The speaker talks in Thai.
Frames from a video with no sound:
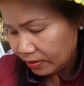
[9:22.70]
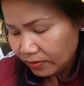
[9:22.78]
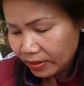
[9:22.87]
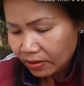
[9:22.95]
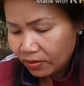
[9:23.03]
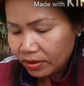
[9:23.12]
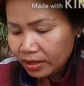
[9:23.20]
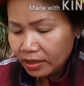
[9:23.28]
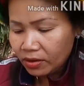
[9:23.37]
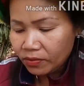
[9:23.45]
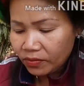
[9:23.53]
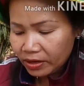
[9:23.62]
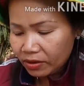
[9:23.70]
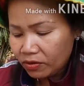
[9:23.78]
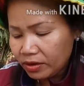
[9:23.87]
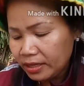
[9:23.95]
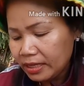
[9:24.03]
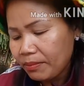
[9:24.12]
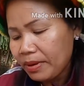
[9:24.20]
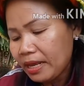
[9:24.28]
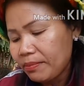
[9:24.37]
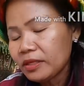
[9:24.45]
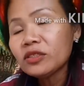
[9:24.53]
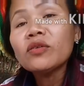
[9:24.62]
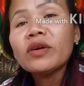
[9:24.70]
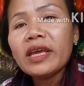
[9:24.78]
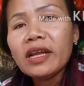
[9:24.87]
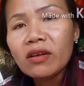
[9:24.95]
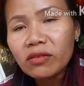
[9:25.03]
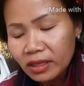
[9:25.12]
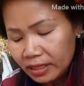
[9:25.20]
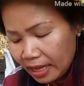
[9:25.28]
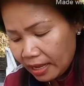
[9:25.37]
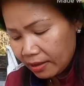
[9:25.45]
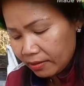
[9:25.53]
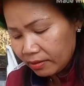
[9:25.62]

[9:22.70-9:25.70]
เมื่อก่อนเนี่ยวันก่อนยายตาไม่ได้ไปส่งเองหรอกอียตา